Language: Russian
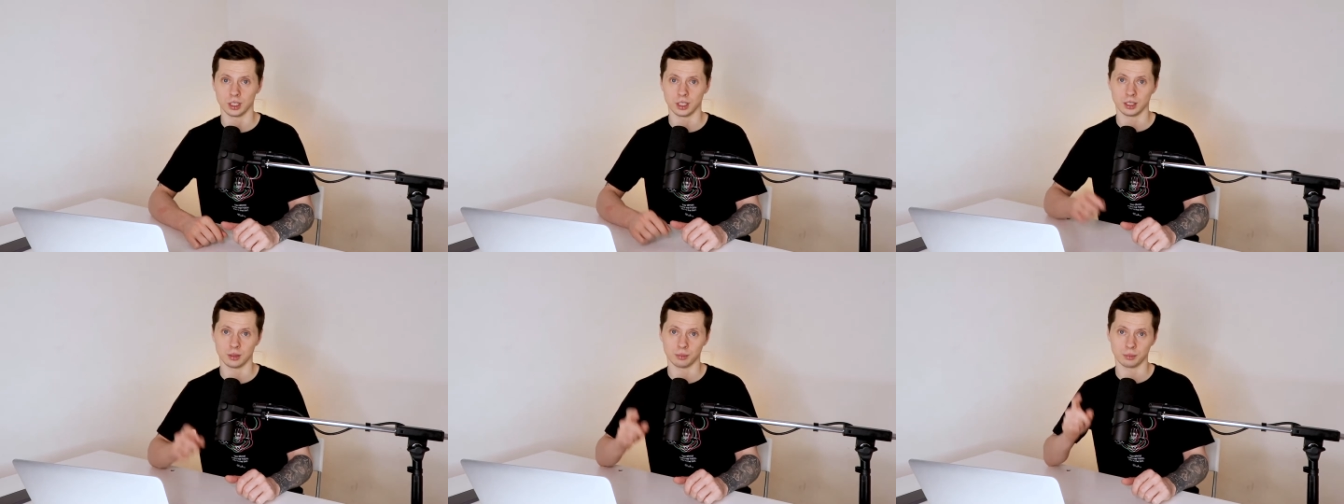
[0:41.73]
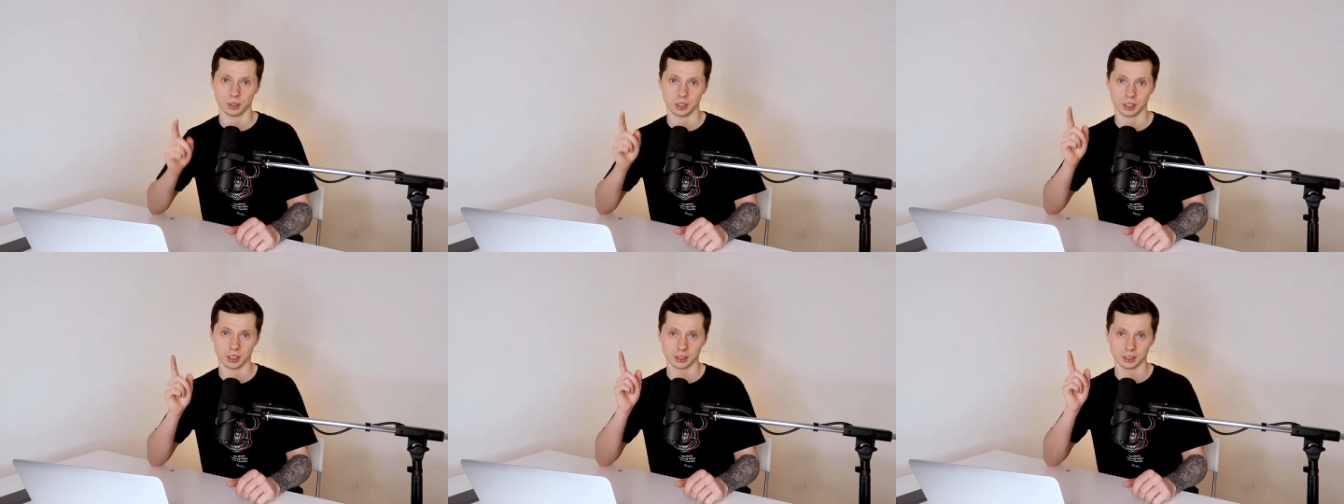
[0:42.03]
А
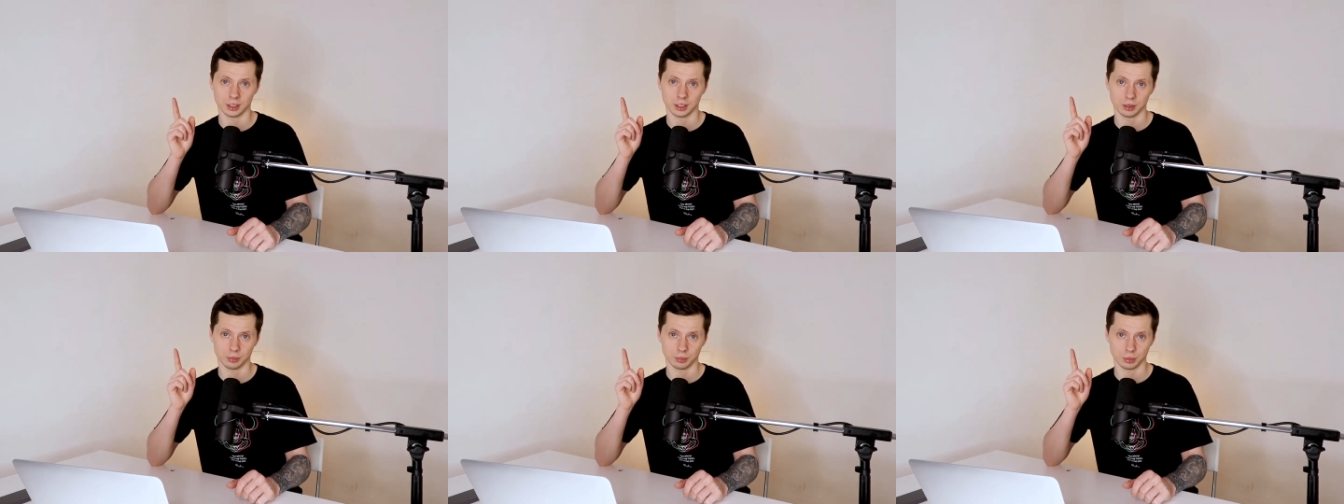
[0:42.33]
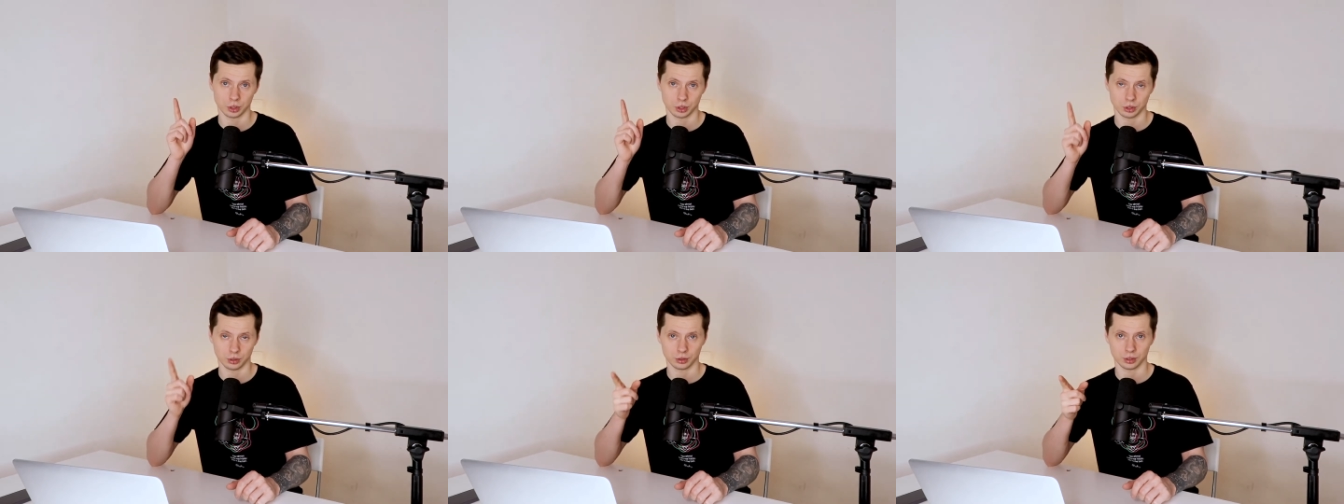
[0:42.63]
проходите,
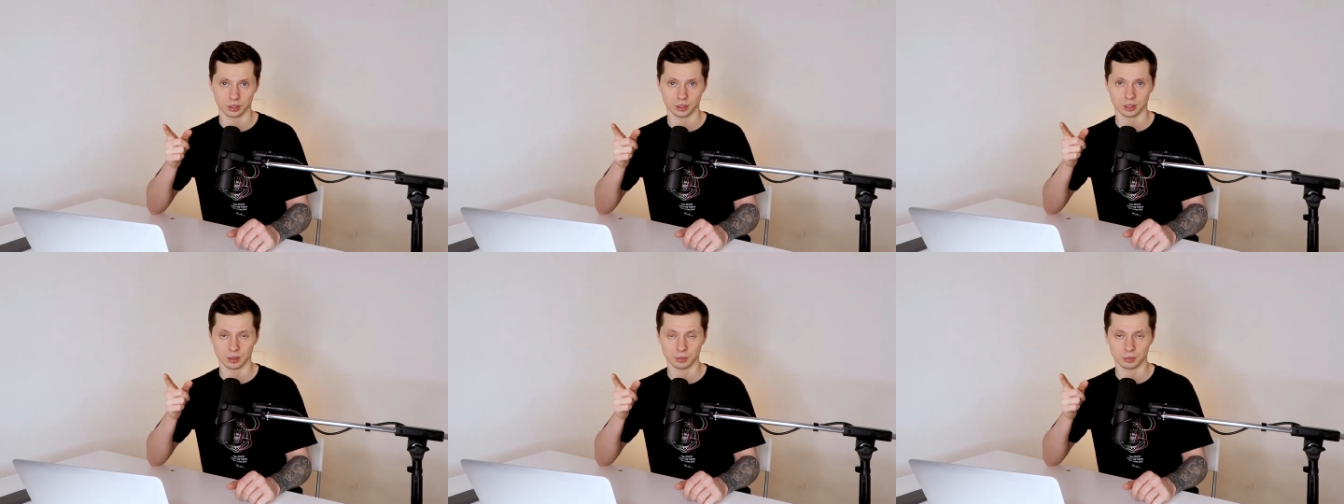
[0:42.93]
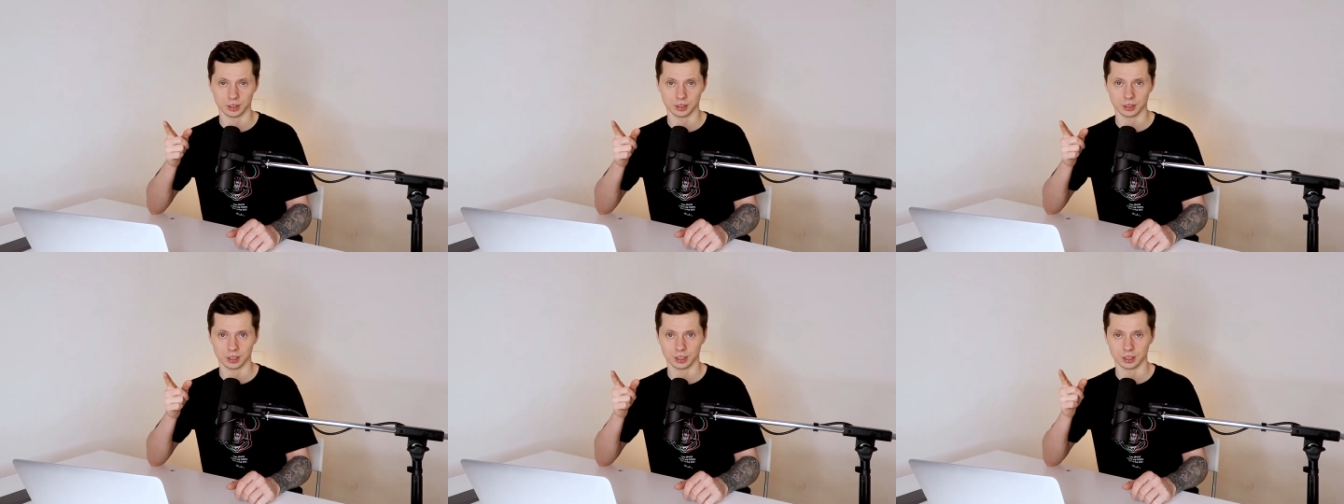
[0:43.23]
пожалуйста, к
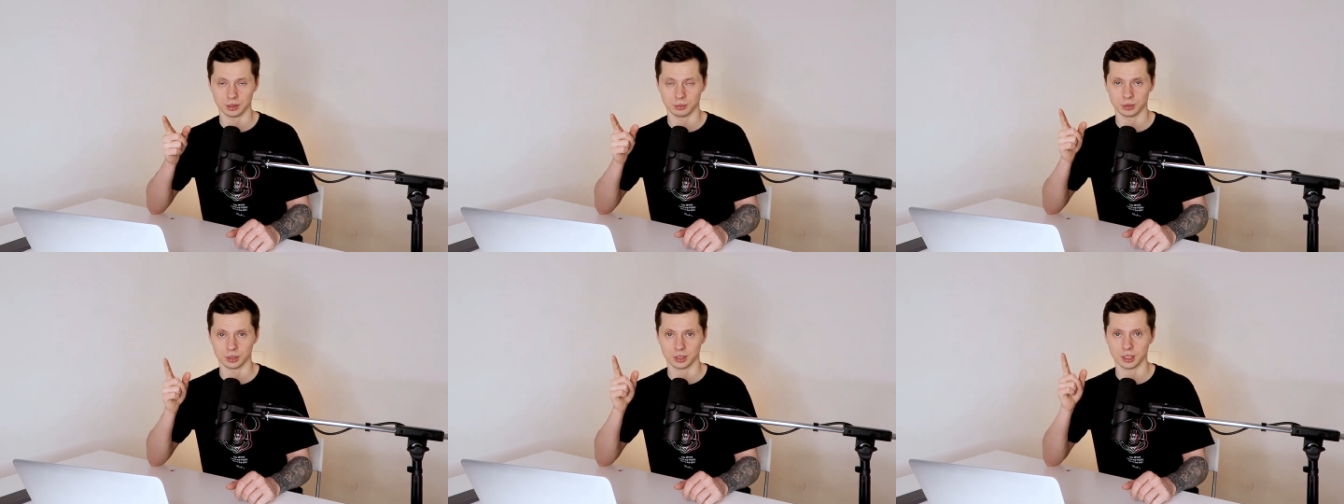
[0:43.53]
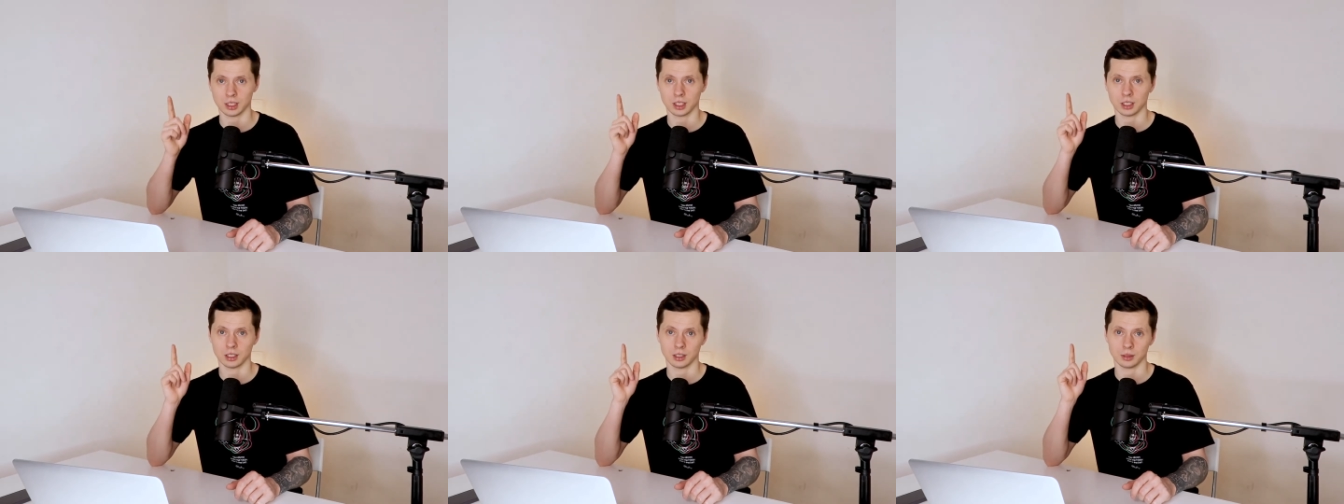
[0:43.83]
нам на сайт
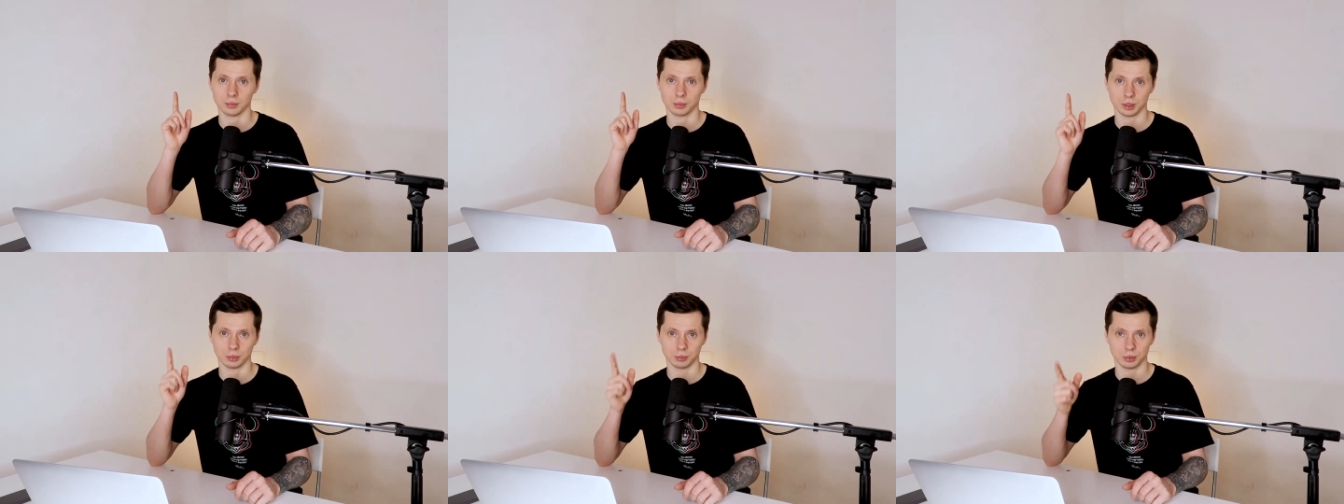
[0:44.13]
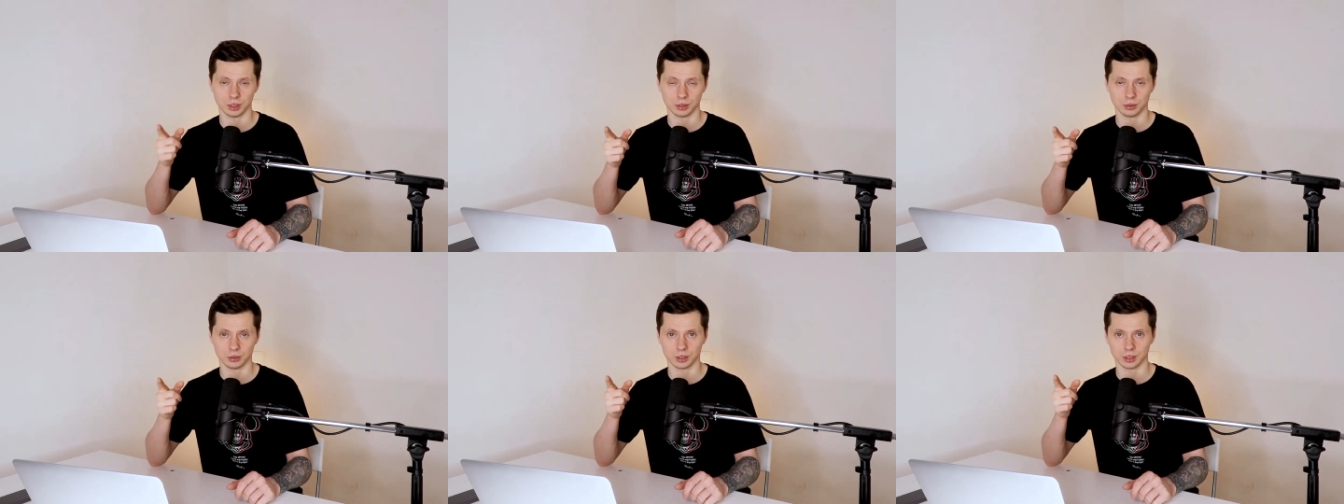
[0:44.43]
обязательно,
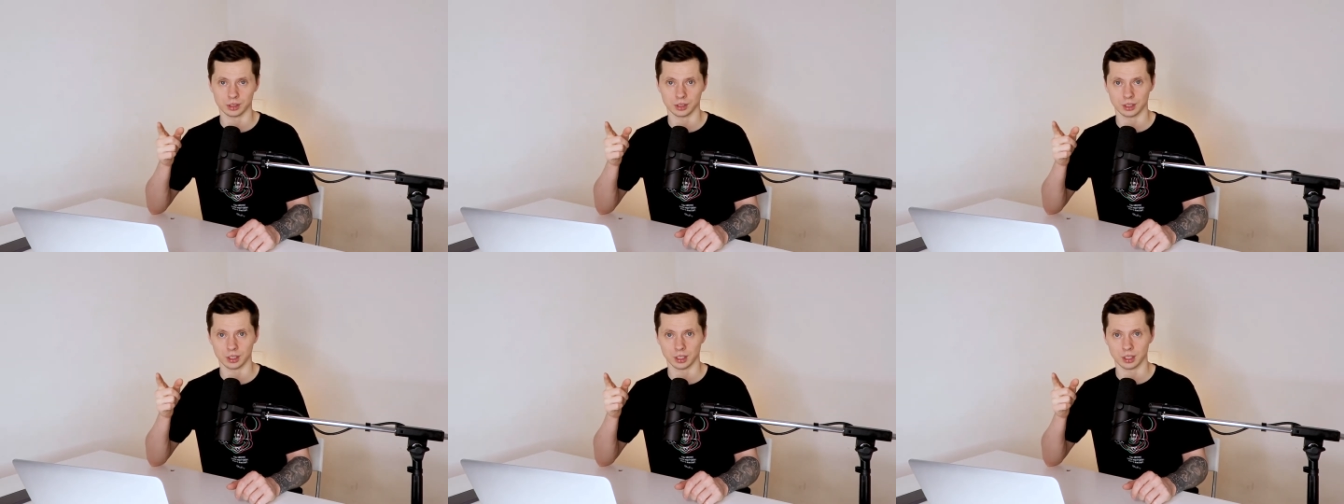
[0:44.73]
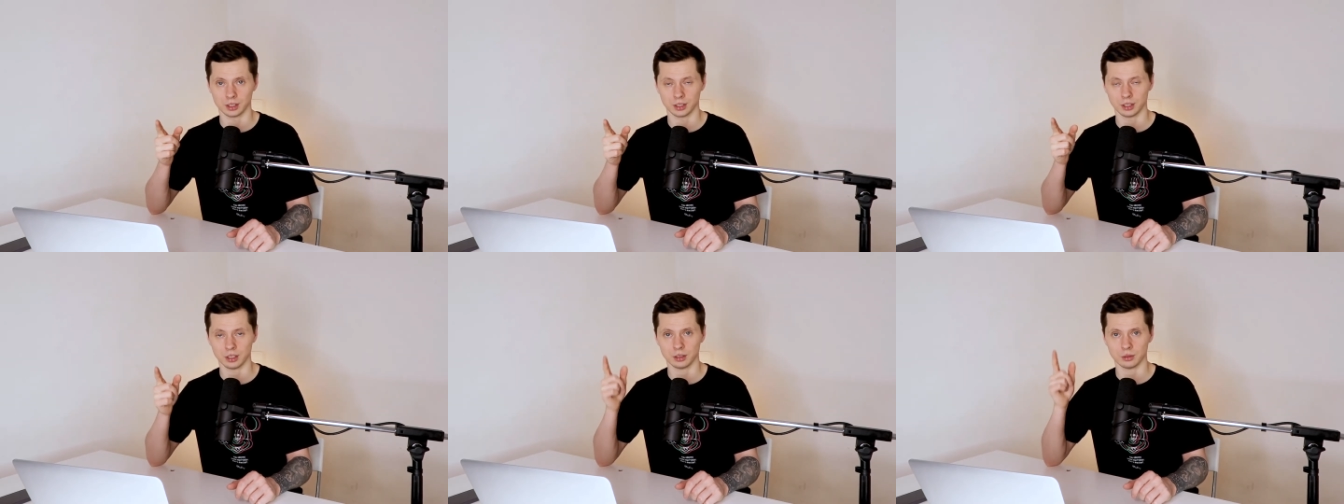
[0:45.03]
подписывайтесь на
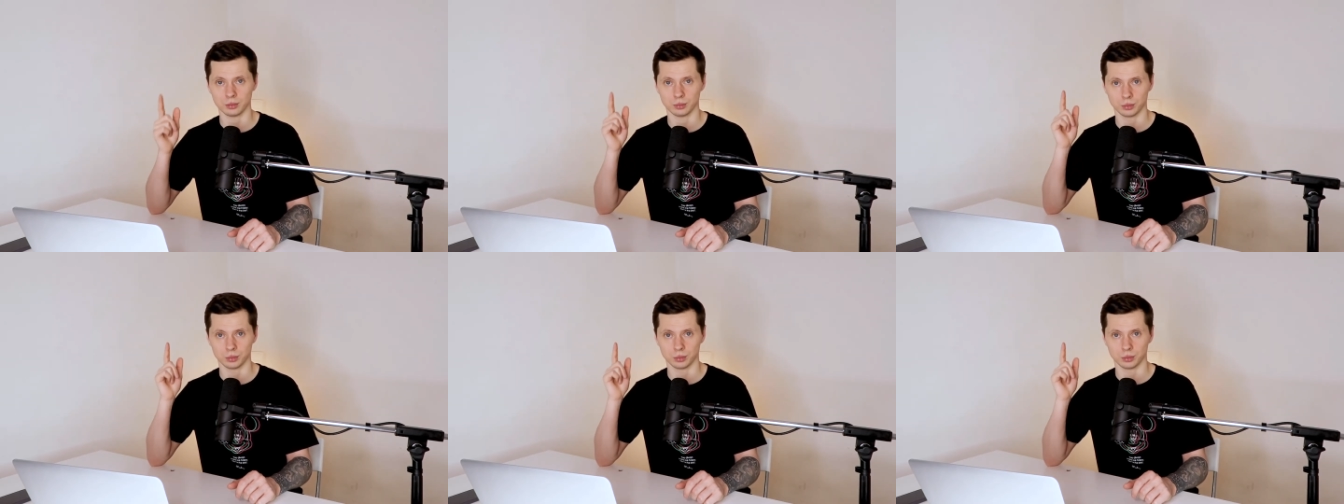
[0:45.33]
канал,